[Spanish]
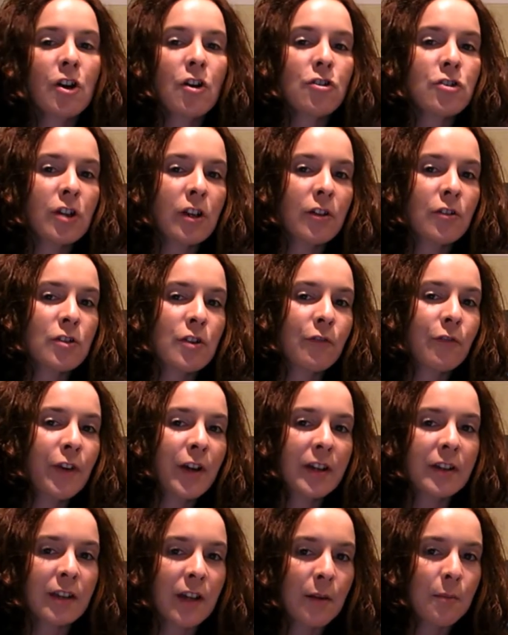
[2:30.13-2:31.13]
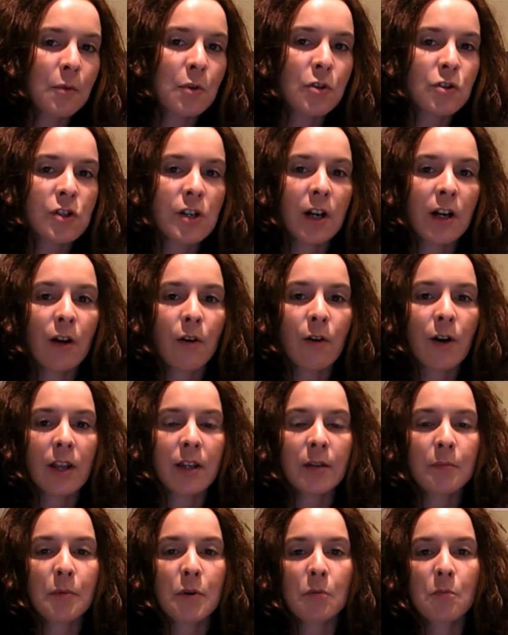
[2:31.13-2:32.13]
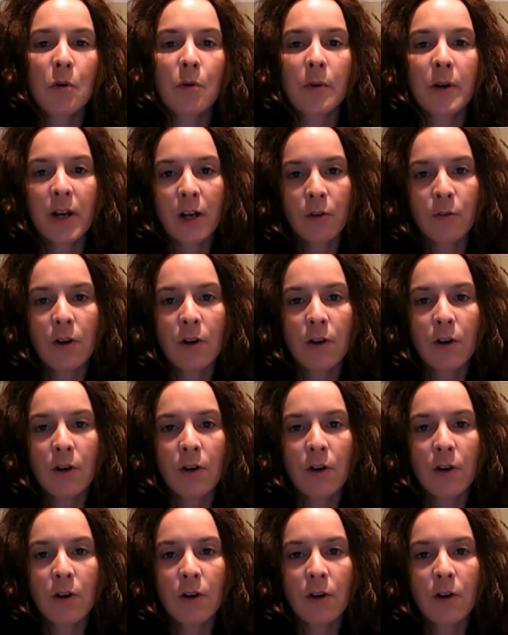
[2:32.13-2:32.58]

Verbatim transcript: a los que nos enfrentamos a la hora de promover